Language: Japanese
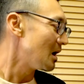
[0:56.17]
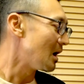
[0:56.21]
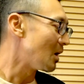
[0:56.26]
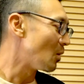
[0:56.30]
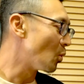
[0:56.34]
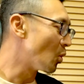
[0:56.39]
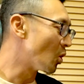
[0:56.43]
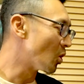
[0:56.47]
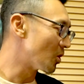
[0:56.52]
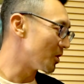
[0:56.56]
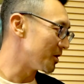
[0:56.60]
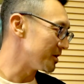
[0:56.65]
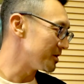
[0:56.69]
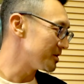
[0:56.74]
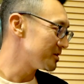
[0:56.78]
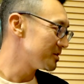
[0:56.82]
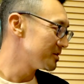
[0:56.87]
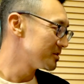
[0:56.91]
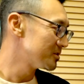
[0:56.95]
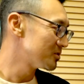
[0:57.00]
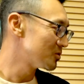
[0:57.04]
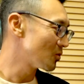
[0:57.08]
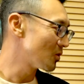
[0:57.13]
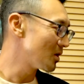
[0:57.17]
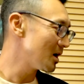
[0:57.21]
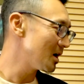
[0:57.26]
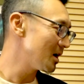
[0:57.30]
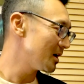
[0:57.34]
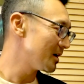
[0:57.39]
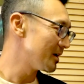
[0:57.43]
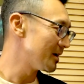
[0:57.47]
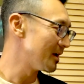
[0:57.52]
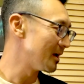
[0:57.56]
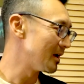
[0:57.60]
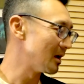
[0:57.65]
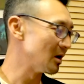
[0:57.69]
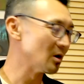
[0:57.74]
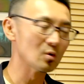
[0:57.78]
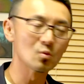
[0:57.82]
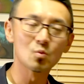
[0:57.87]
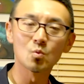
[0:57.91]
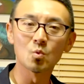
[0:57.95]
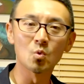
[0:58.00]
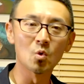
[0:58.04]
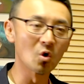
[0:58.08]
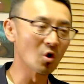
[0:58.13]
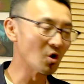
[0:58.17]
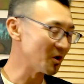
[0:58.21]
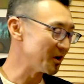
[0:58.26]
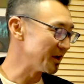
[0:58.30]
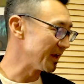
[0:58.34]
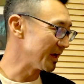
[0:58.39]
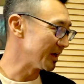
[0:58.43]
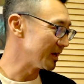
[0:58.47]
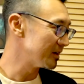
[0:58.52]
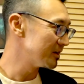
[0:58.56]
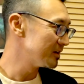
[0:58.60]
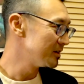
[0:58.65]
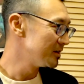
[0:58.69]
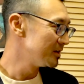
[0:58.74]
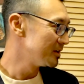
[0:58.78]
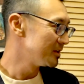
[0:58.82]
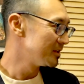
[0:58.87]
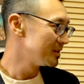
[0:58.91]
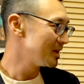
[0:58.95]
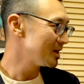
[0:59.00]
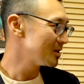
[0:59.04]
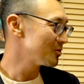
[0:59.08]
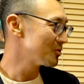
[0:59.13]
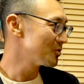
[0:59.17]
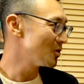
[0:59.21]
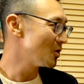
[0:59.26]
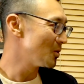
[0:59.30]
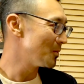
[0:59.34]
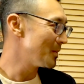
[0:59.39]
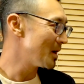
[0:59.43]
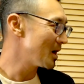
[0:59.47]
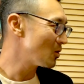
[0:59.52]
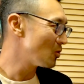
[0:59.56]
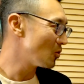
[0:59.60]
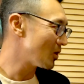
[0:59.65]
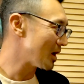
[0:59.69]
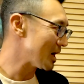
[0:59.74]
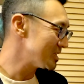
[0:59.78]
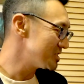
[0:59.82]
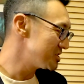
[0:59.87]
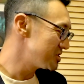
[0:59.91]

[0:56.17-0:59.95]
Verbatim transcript: Award とか、えー、Warning などの、まあ、こう勘